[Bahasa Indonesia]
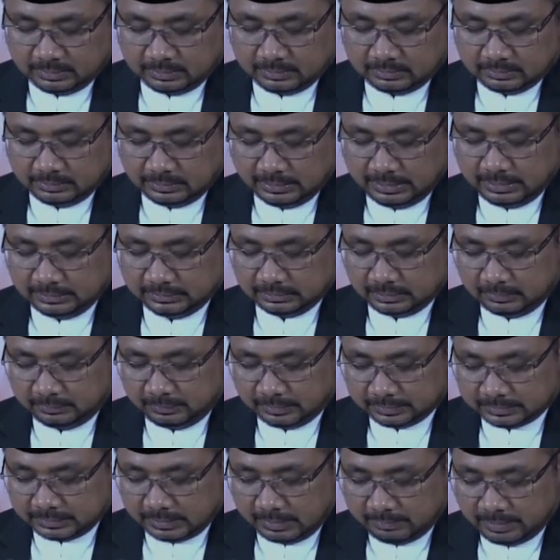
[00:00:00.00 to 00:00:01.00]
dan
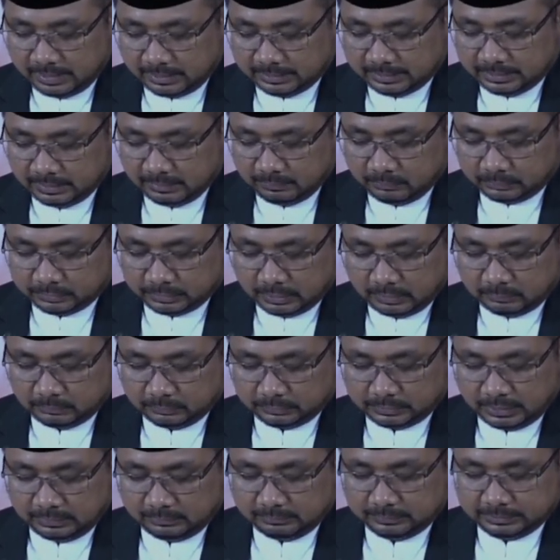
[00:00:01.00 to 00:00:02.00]
kebersamaan ini
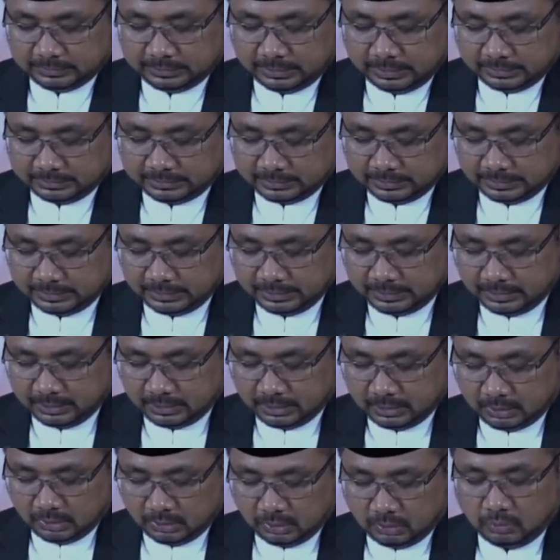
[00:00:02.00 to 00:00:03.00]
mudah-mudahan menjadi
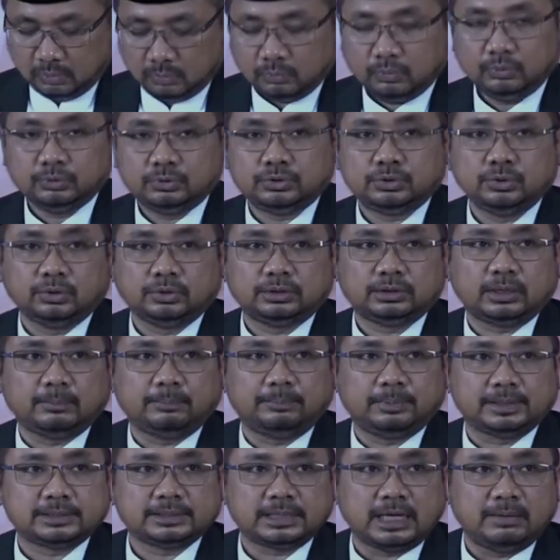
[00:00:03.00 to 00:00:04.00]
wujud
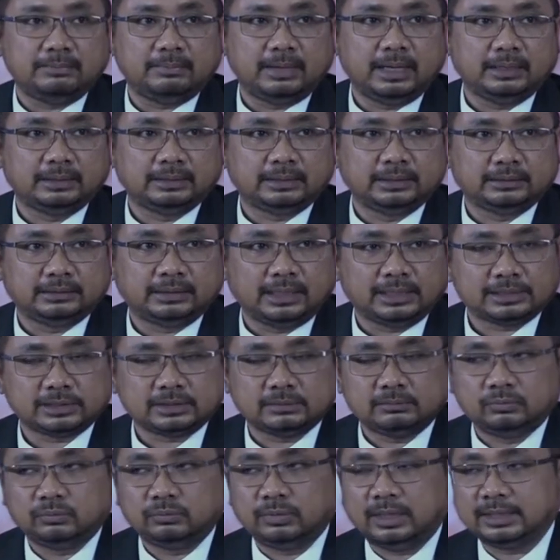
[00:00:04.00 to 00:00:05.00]
kebersamaan kita
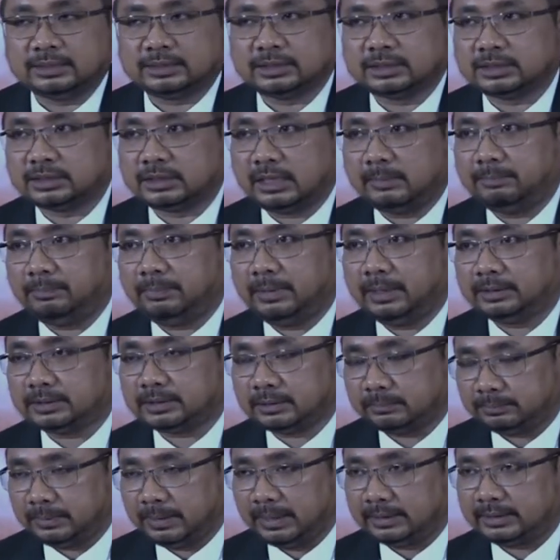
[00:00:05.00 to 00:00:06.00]
semua sesabah,
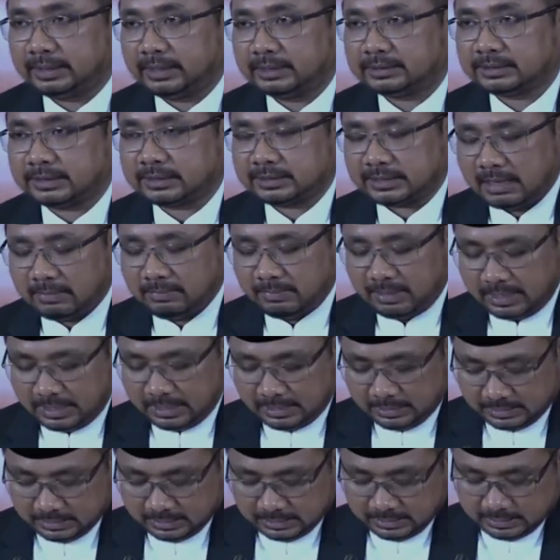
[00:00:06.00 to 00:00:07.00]
sebagai
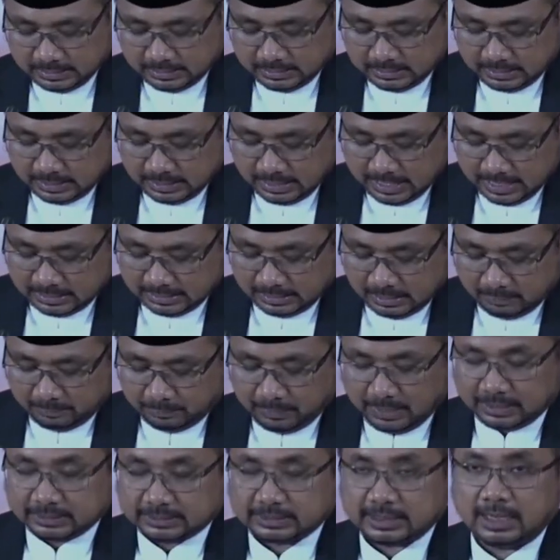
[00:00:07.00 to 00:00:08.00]
sesama anak
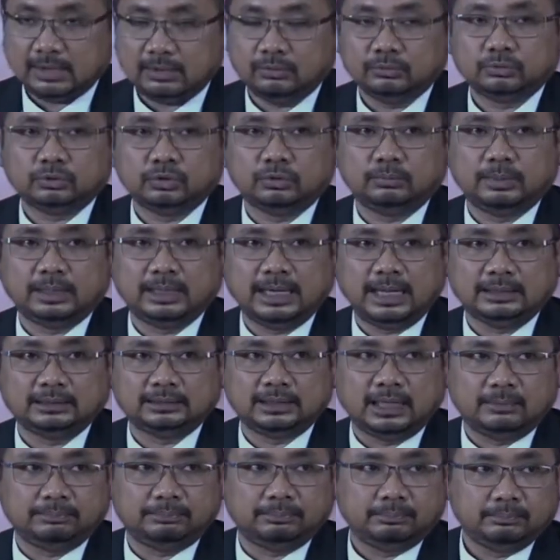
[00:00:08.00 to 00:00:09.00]
bangsa untuk menatap